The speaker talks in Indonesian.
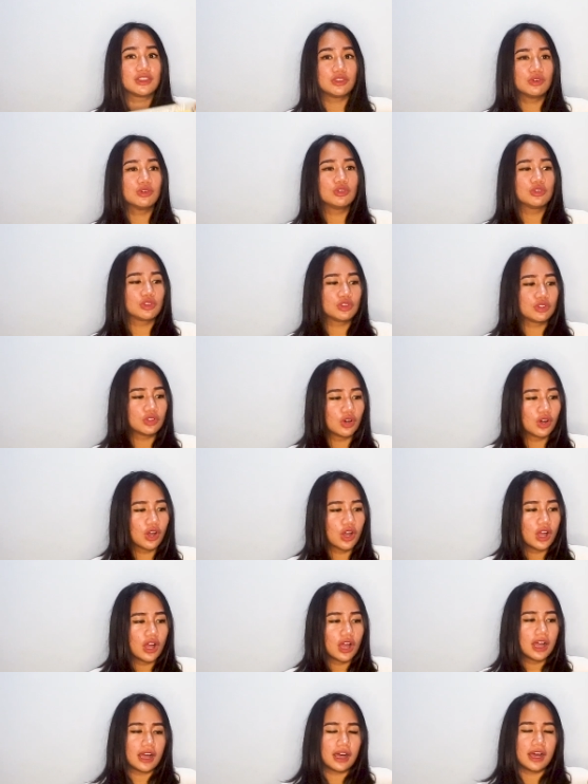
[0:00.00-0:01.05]
itu untuk
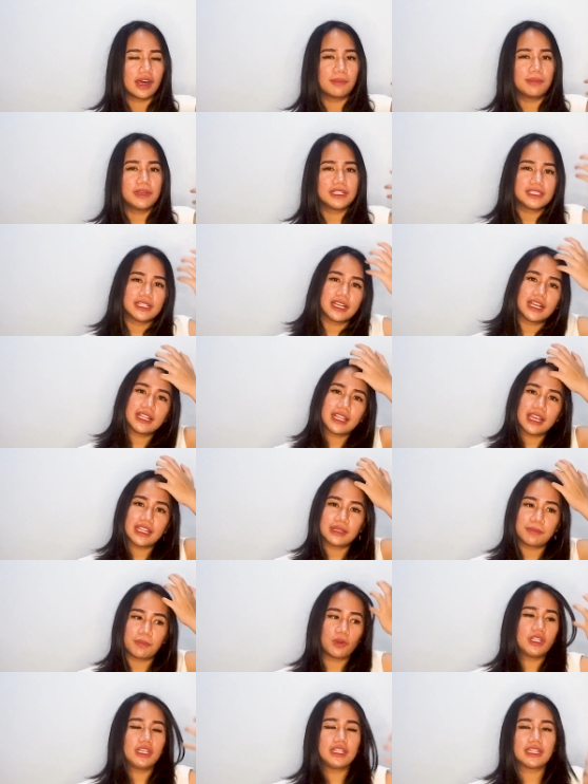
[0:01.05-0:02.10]
uh, eh, bleachingan yang di
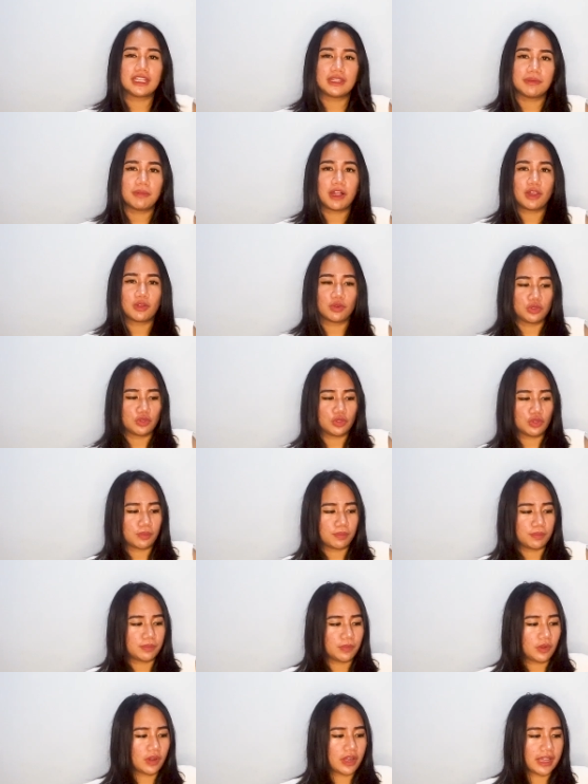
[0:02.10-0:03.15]
nanti bakal gue tutup.
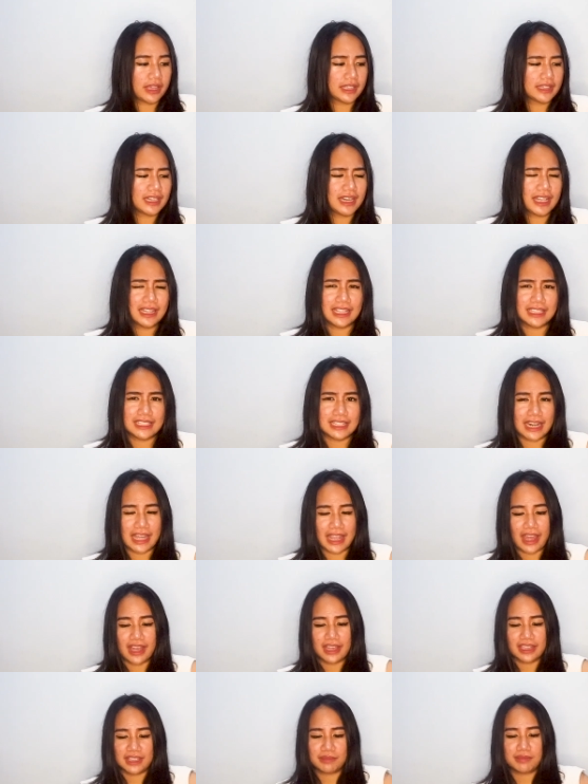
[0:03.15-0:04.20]
Oke, kita lihat aja lah
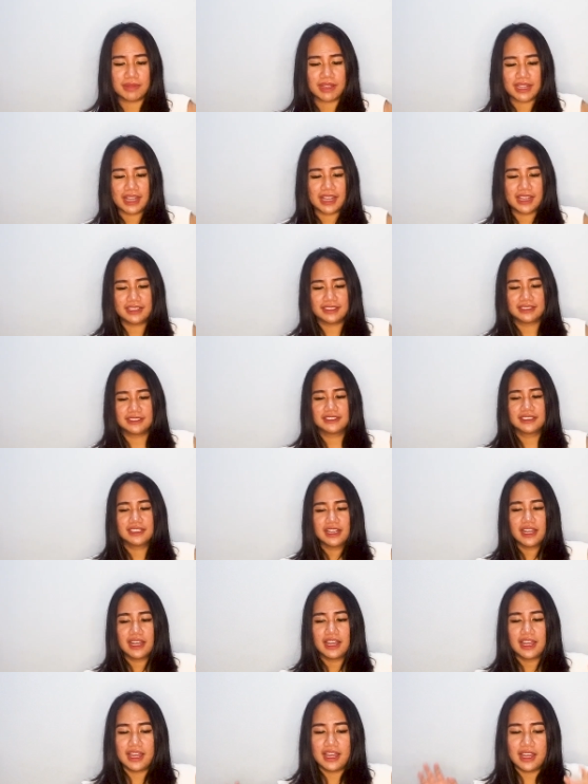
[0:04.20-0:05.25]
ya gimana.
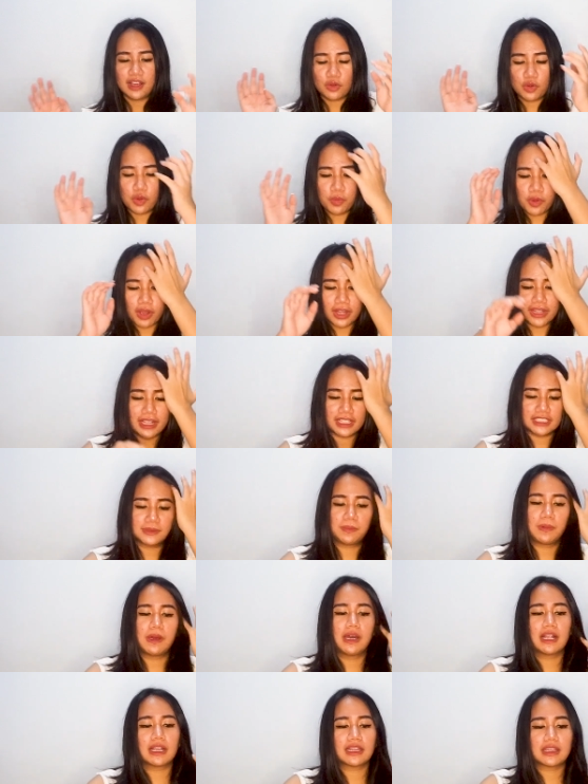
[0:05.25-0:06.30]
Gue bukan
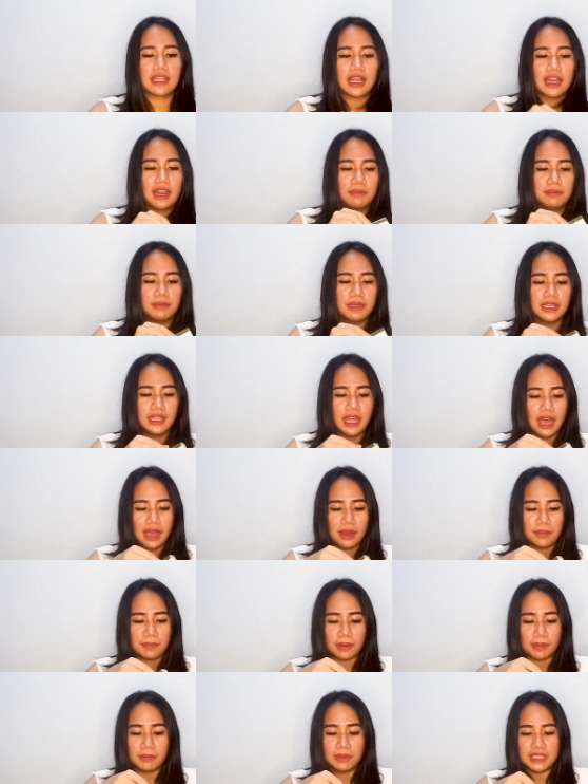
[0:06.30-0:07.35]
expert dalam
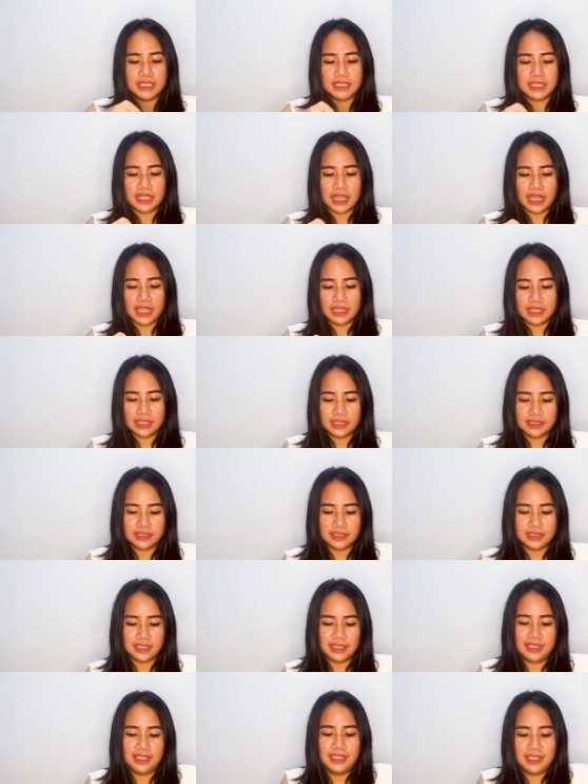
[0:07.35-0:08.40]
bidang perbleachingan,
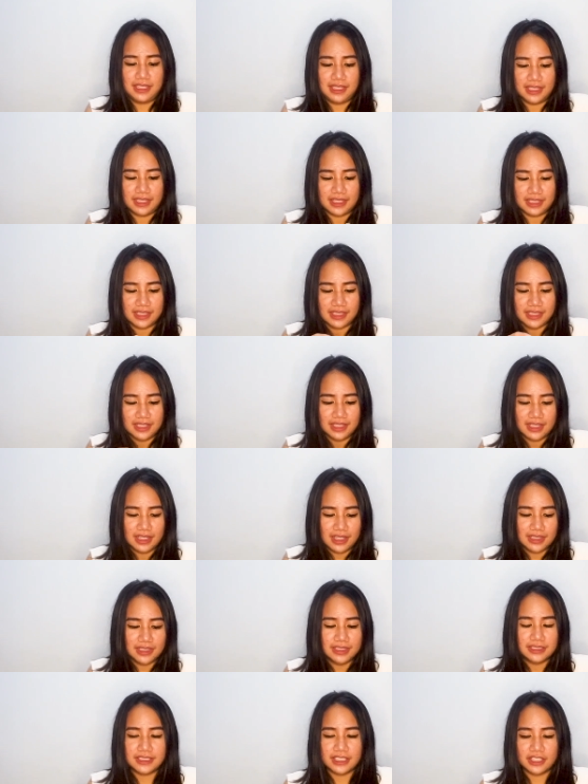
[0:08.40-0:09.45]
jadi
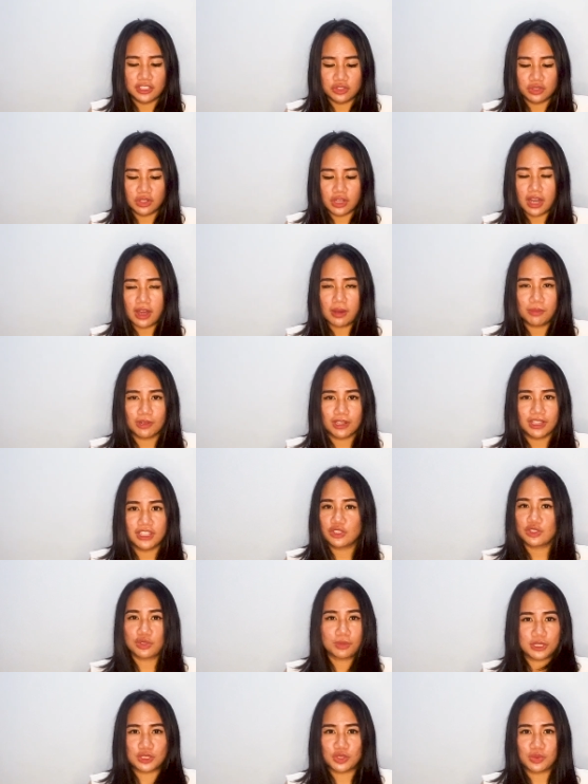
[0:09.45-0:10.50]
di sini juga murni
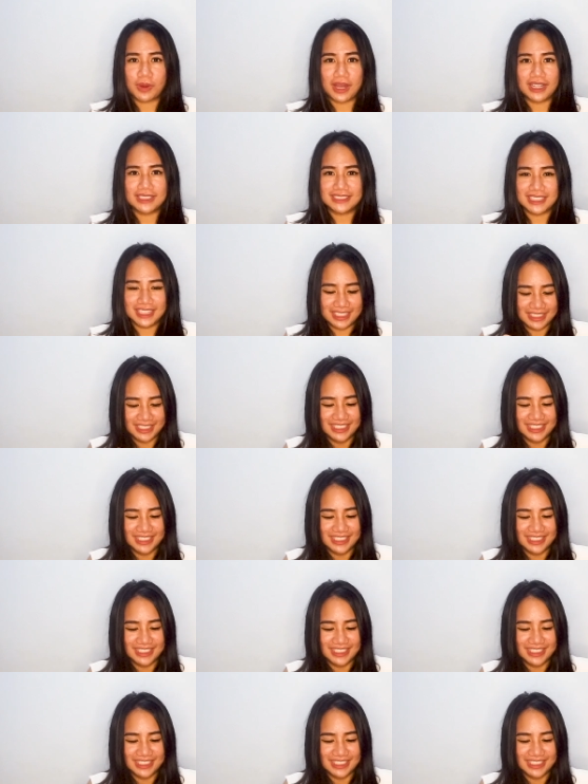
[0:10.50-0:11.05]
coba-coba aja.